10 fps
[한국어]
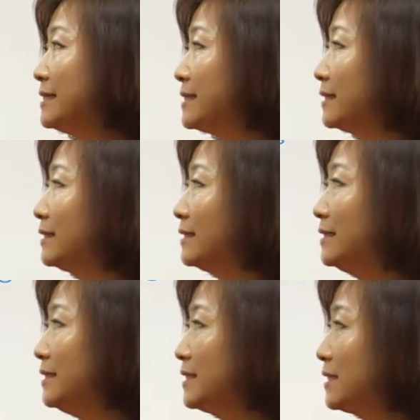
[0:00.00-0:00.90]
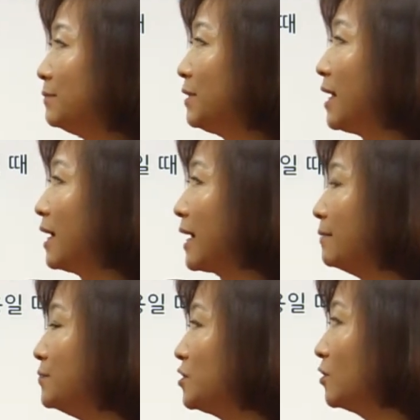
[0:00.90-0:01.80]
즉 의심이나
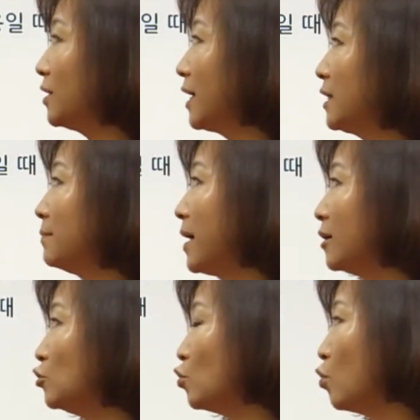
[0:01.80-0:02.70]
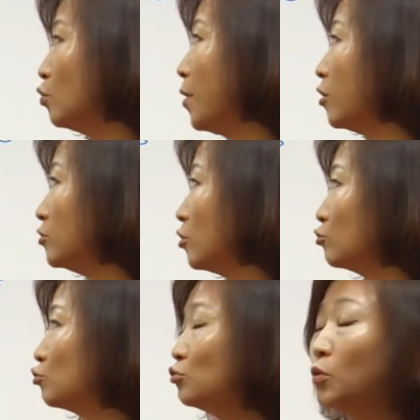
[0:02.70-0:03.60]
감정이나 희망, 요구,
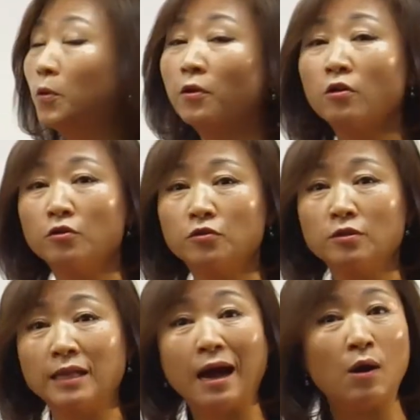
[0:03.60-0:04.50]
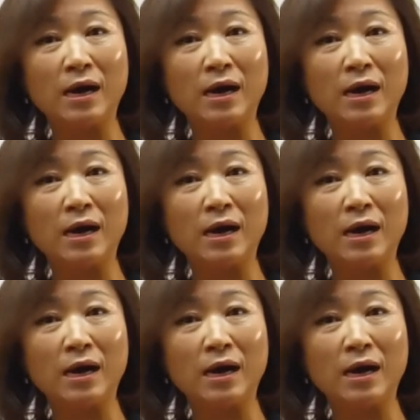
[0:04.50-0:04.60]
명령, 충고 이런 것들은 다